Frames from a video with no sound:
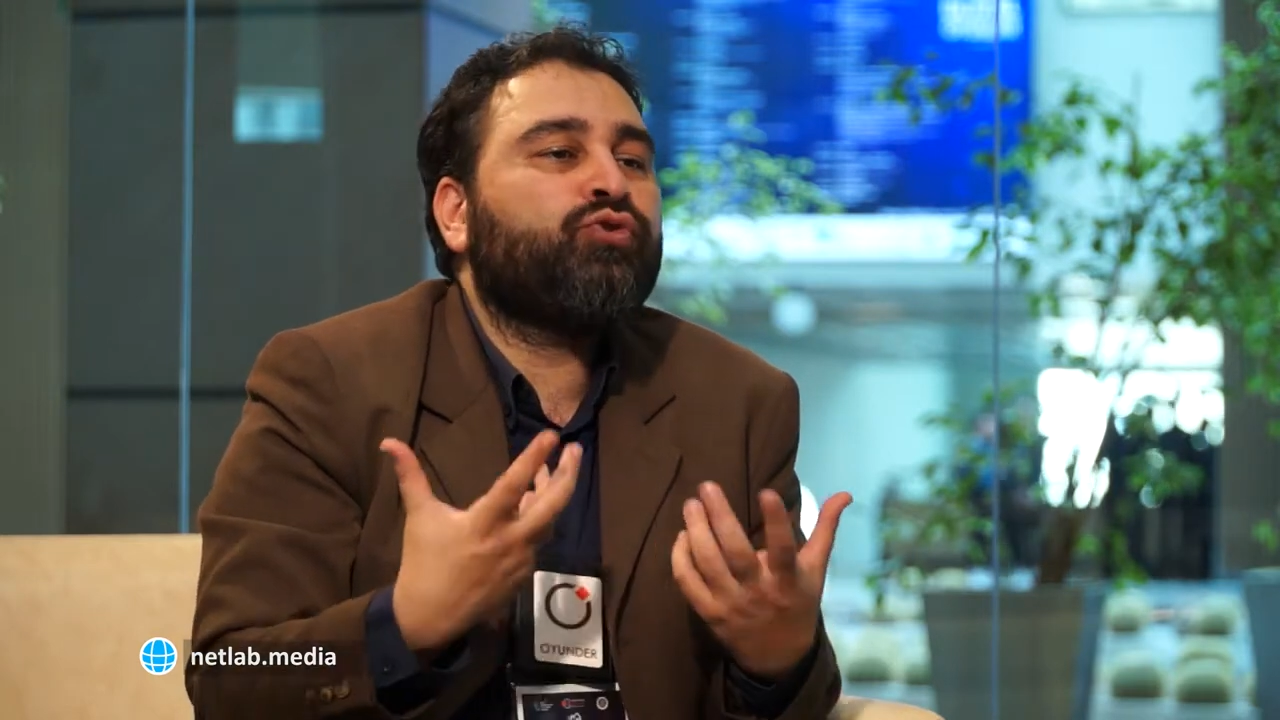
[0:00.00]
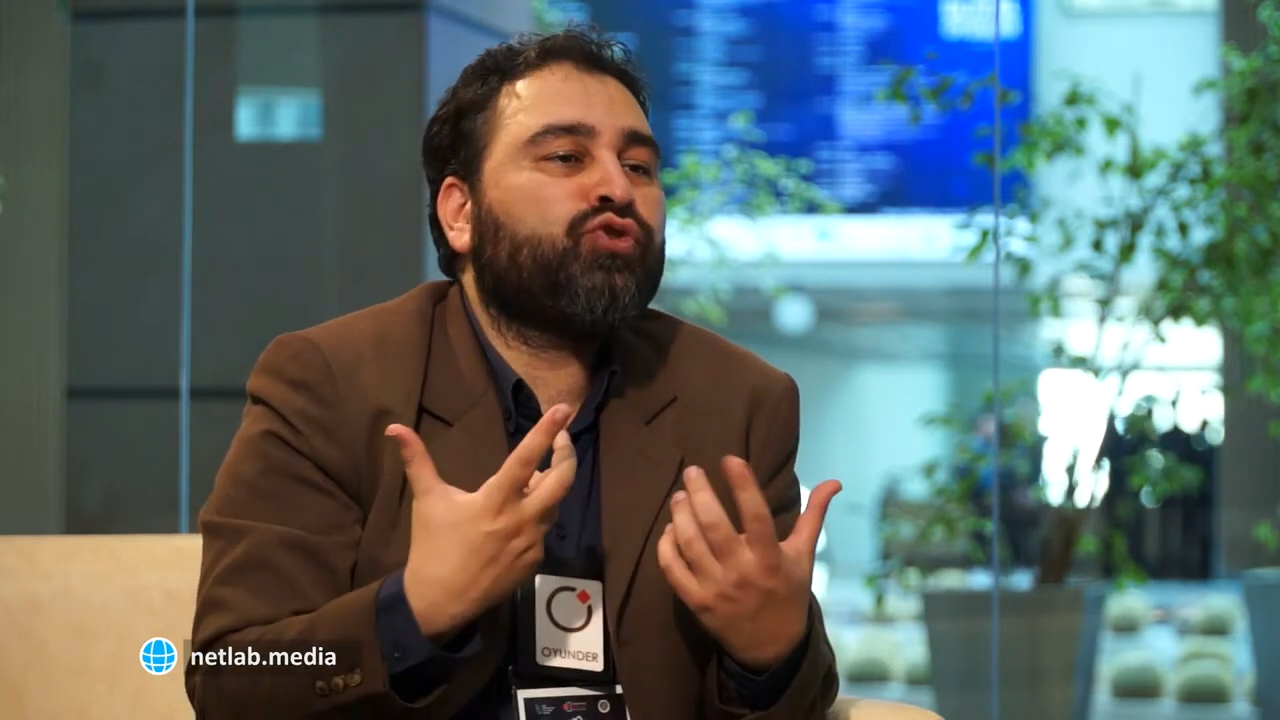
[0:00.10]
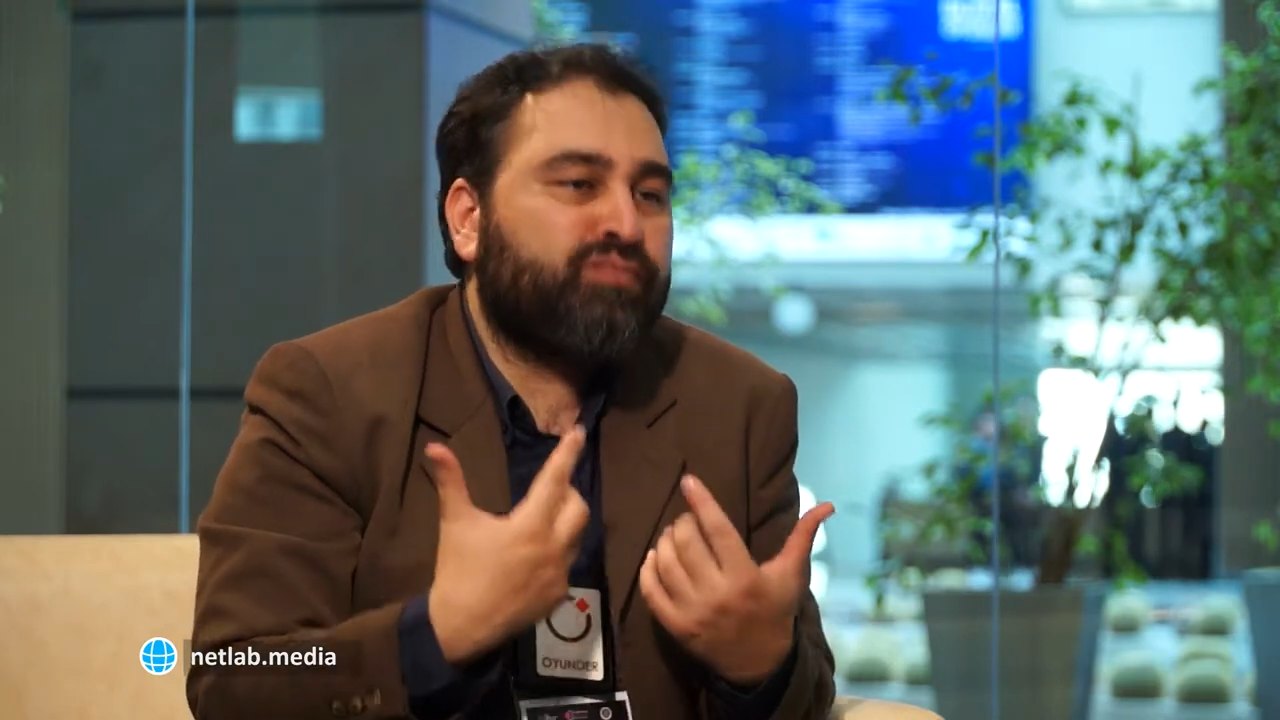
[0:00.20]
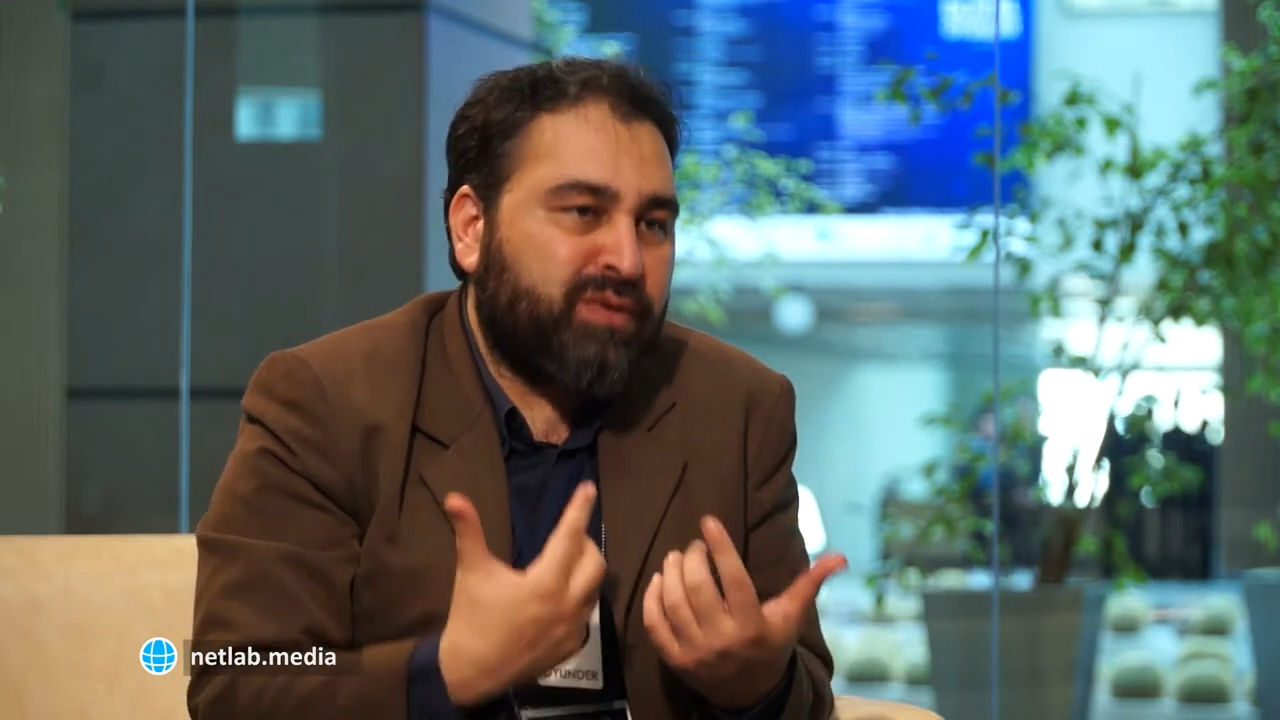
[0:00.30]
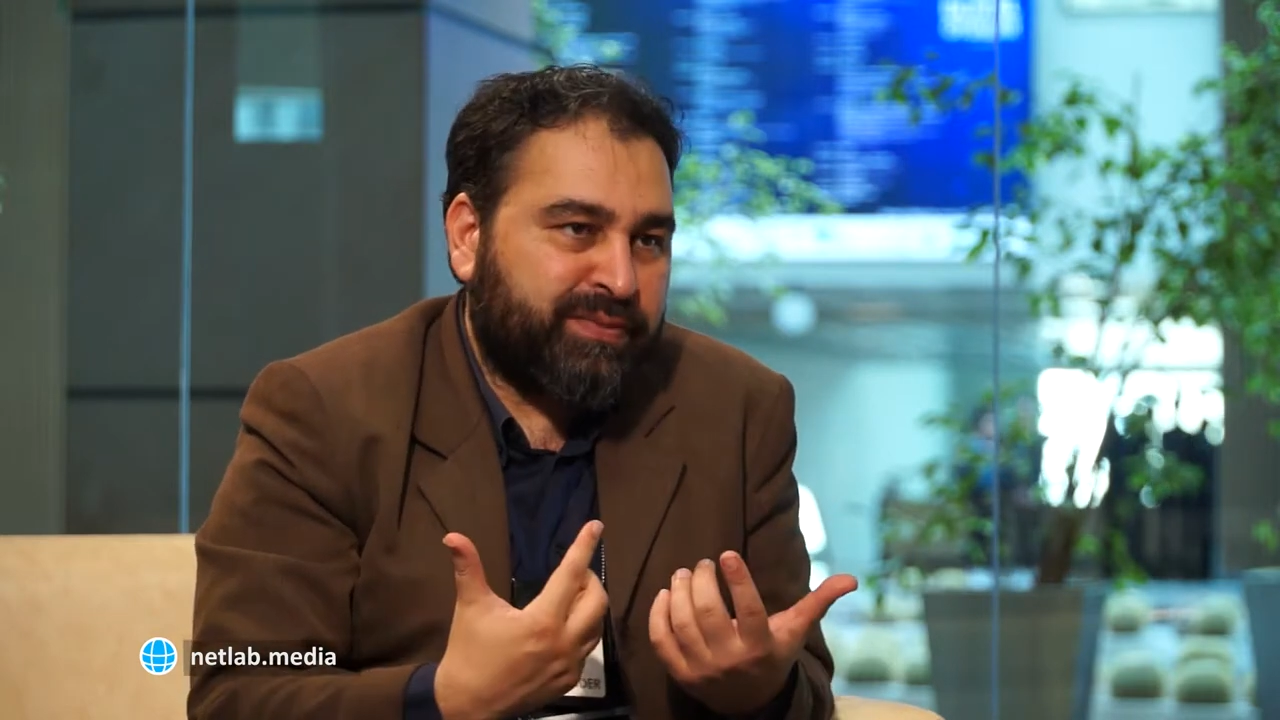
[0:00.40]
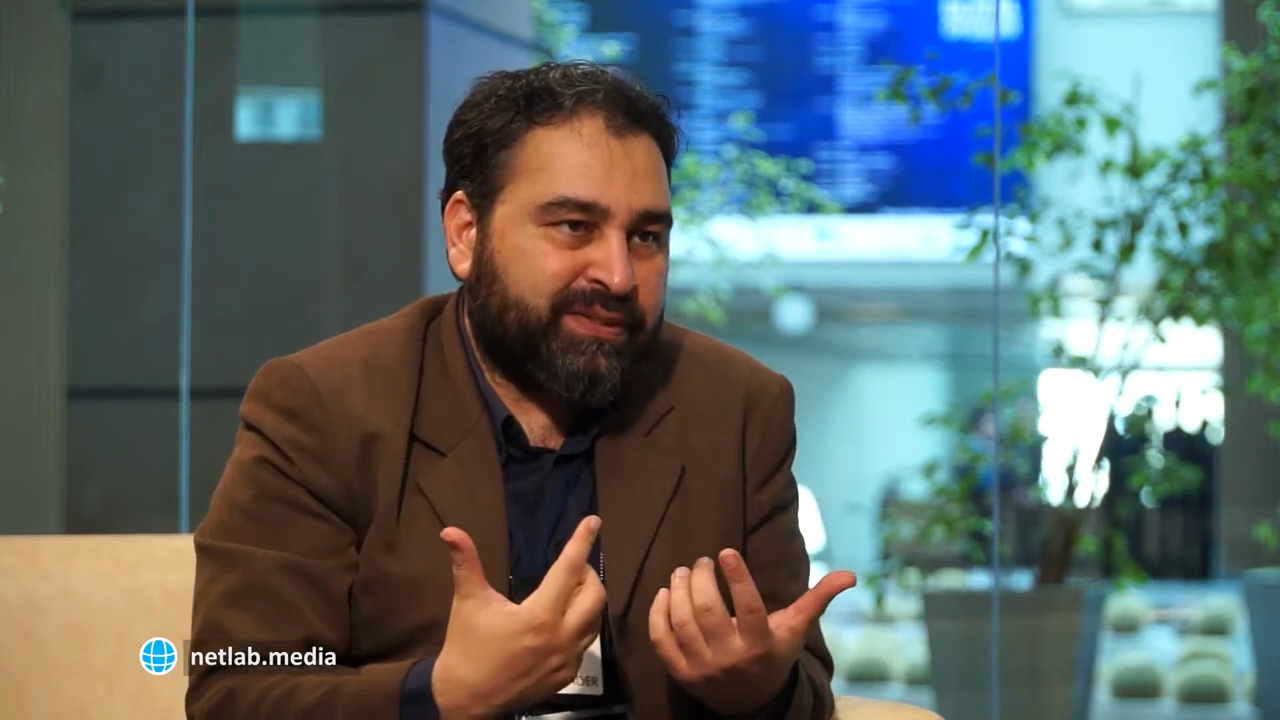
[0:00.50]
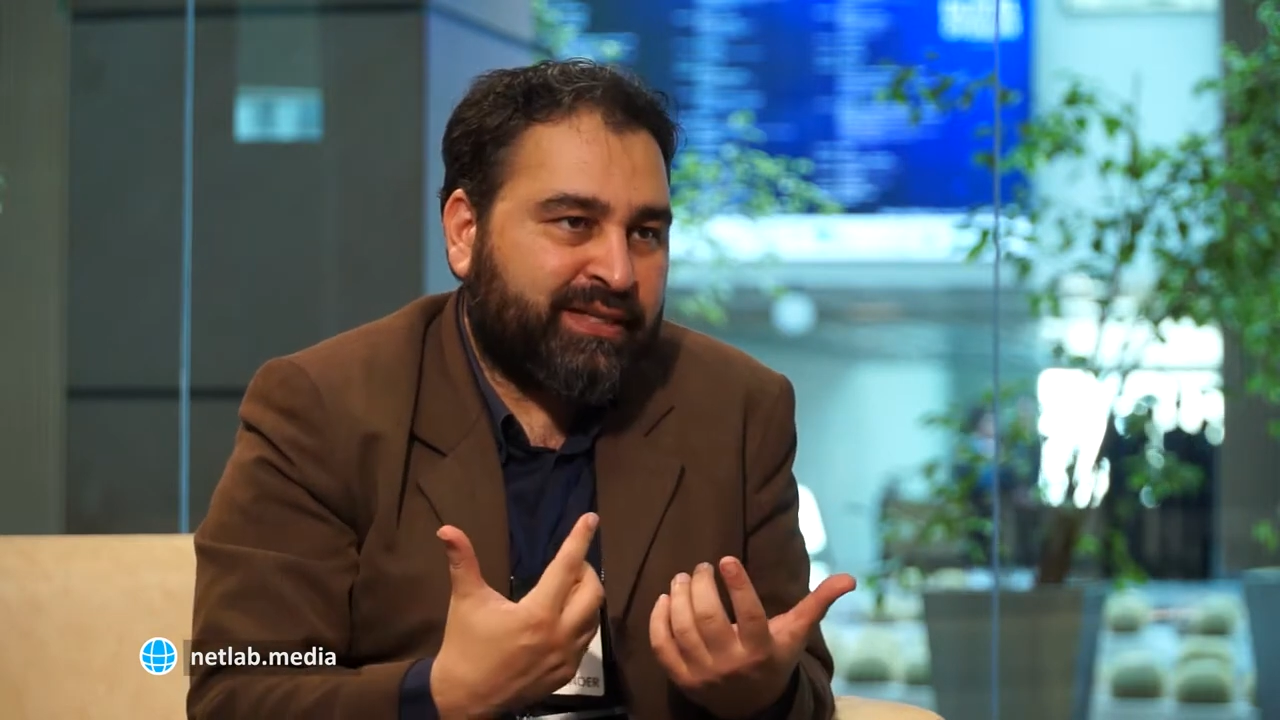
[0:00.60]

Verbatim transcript: düşünmemiz